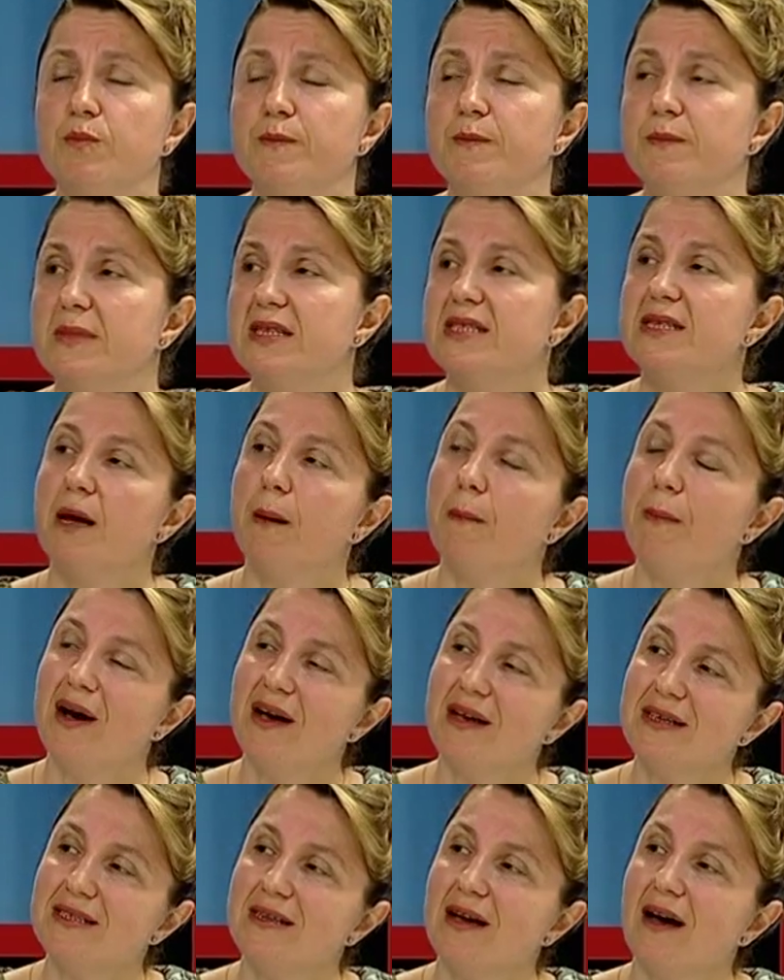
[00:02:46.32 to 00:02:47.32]
Mesela
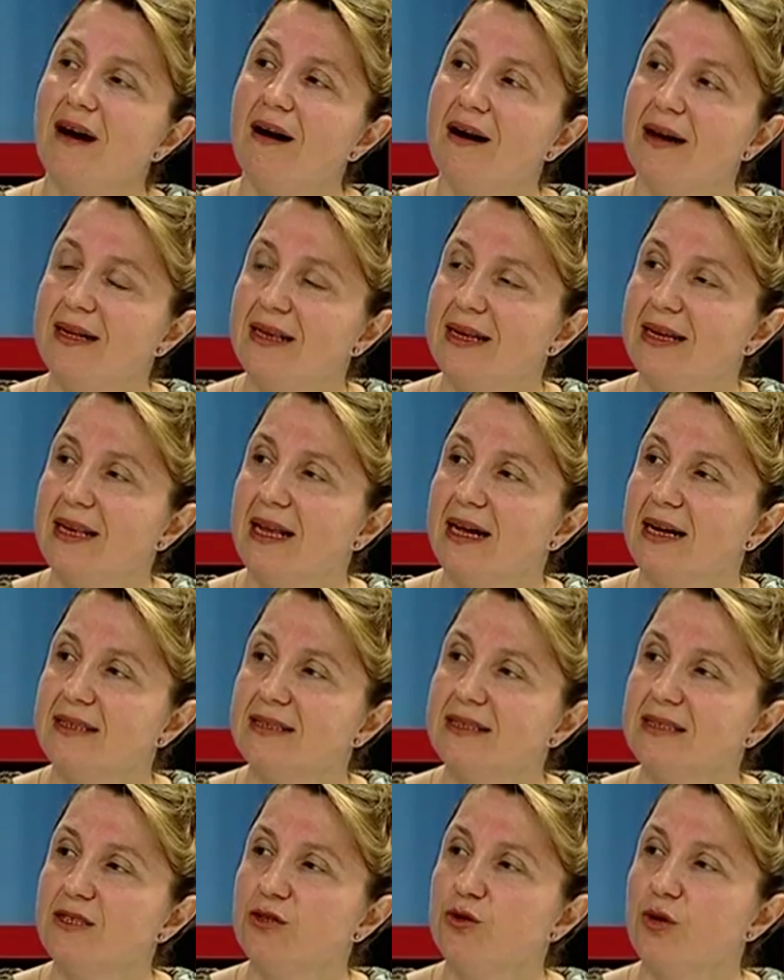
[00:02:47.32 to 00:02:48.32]
bazı
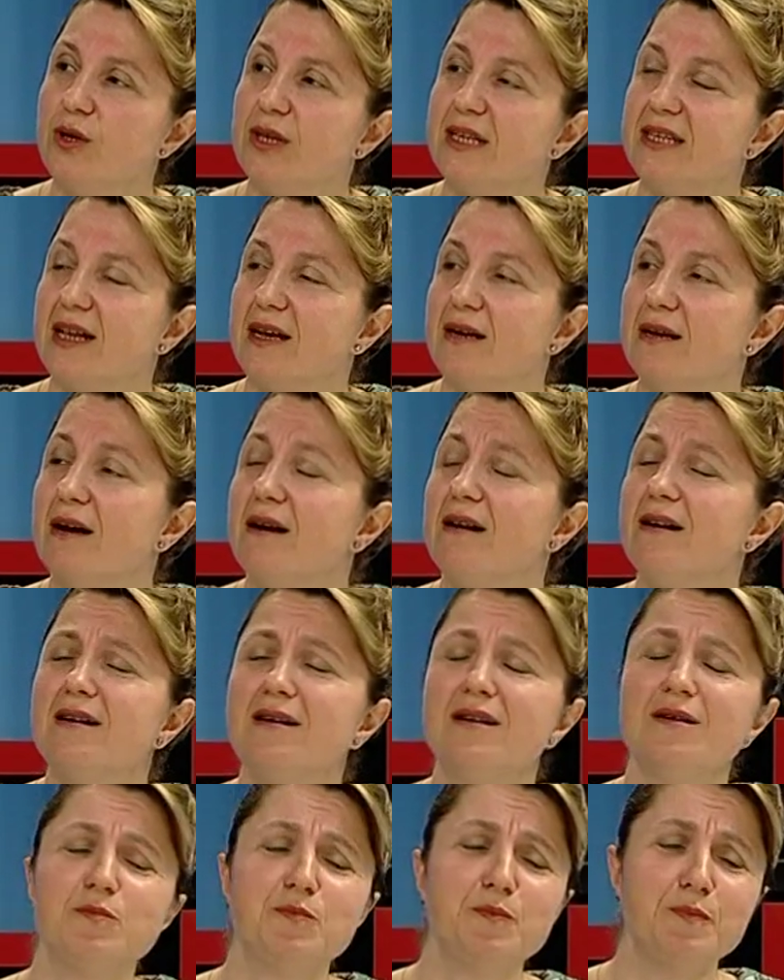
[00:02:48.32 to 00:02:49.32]
ailelerde şöyle der,
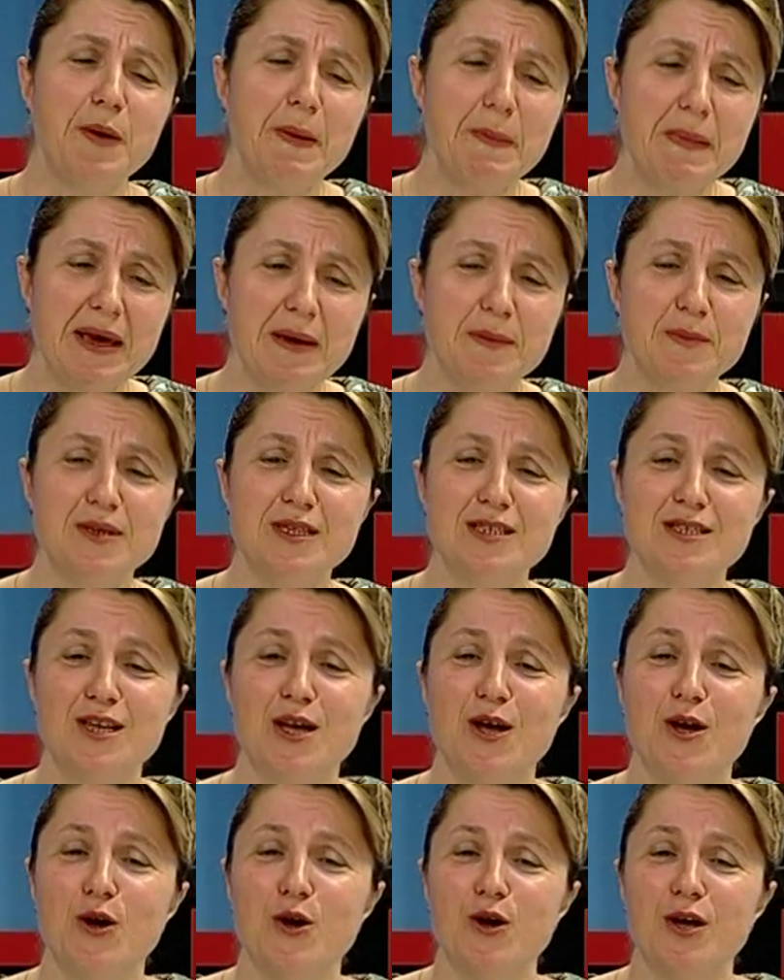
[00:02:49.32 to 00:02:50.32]
Aa, bebeğimiz
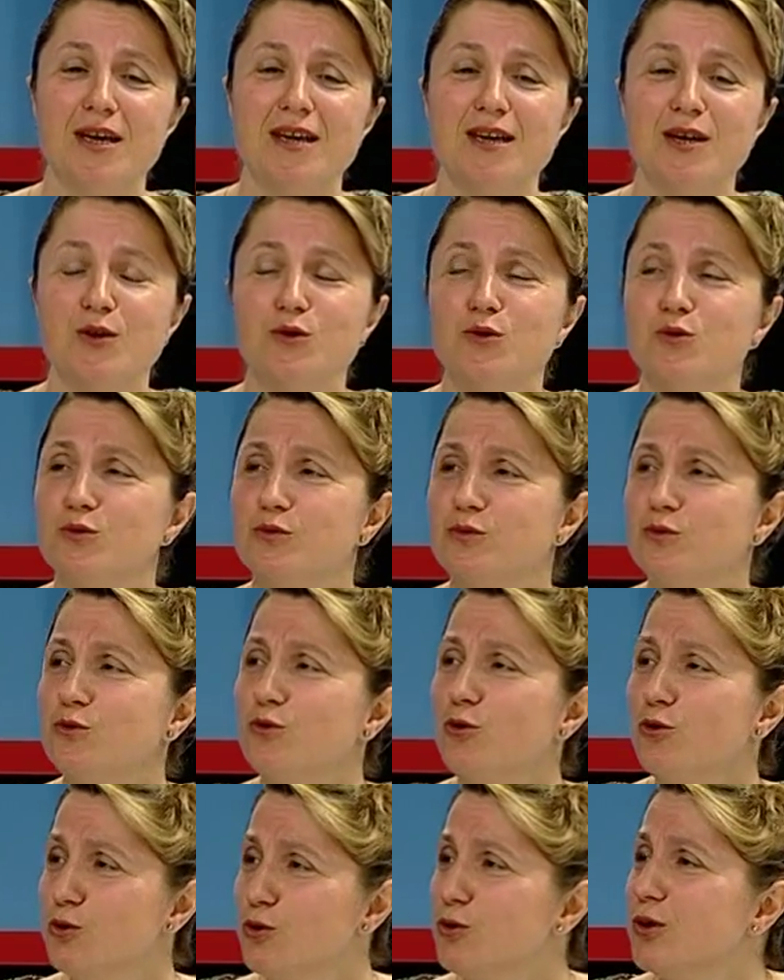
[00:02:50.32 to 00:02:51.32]
e,
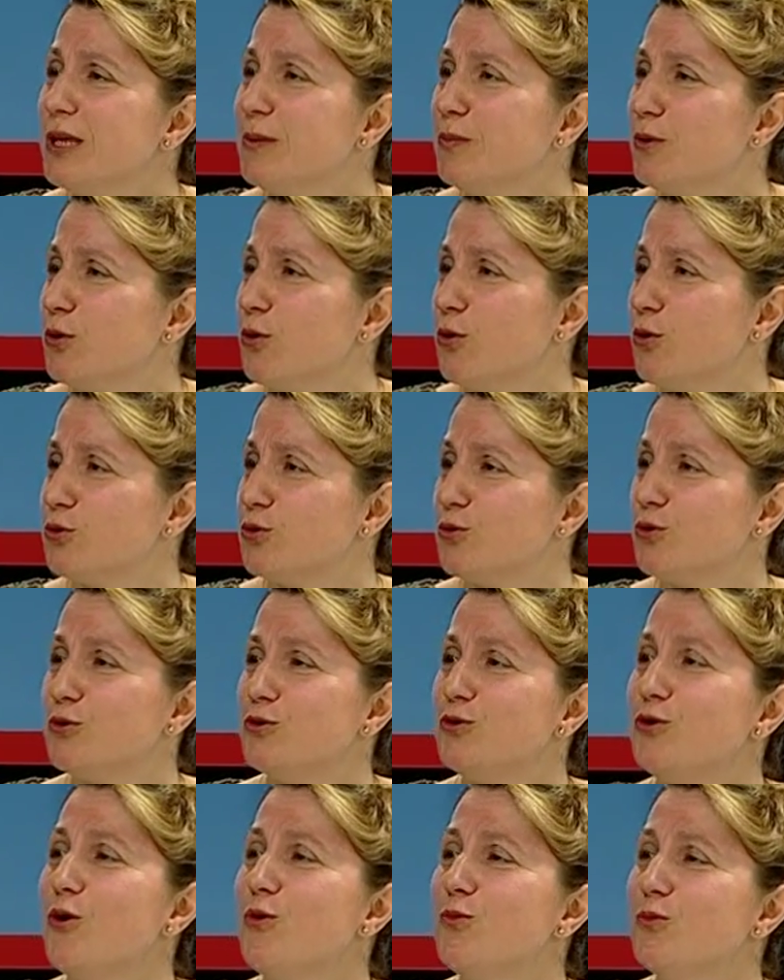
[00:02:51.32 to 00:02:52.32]
tosun gibi doğdu,
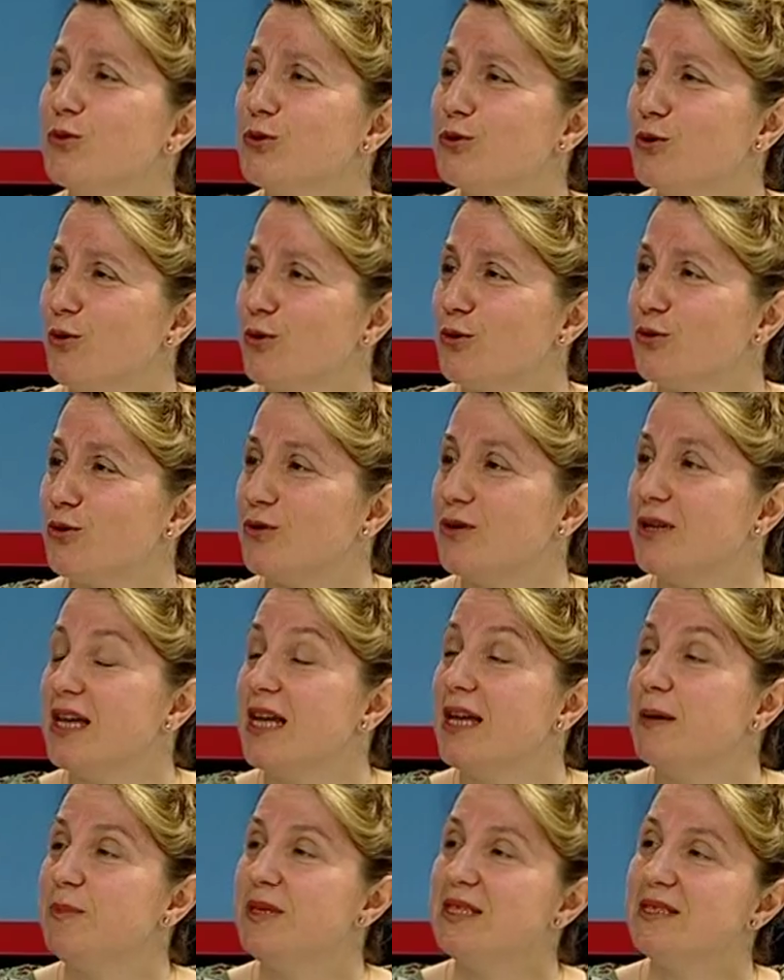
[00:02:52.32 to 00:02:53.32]
tombul doğdu.
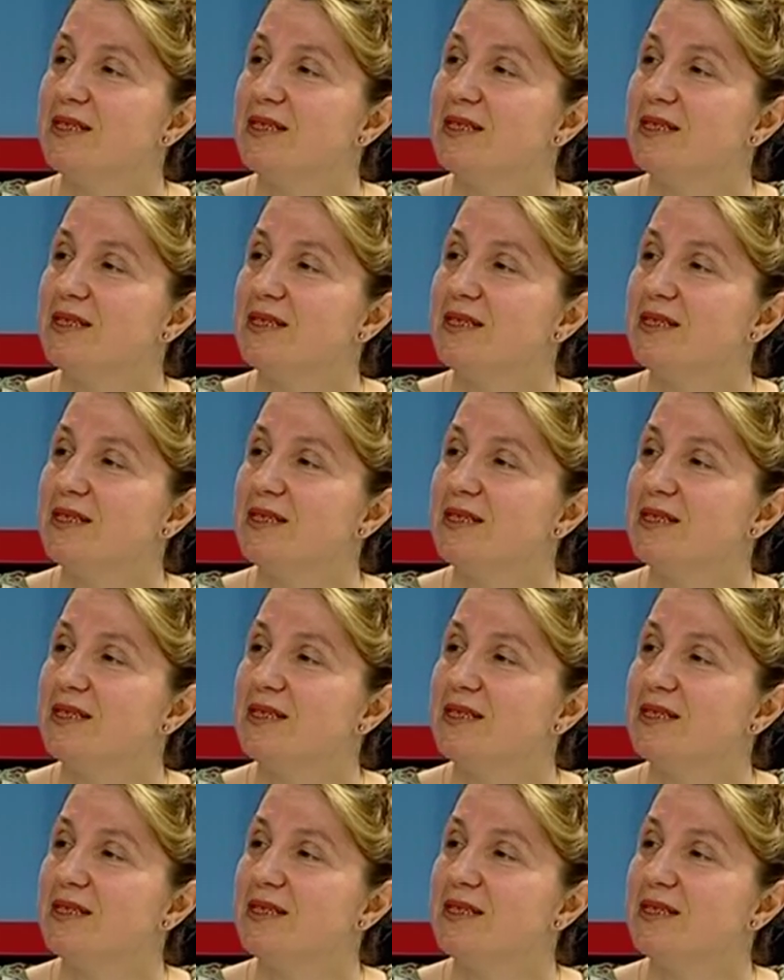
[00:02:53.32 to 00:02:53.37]
Biz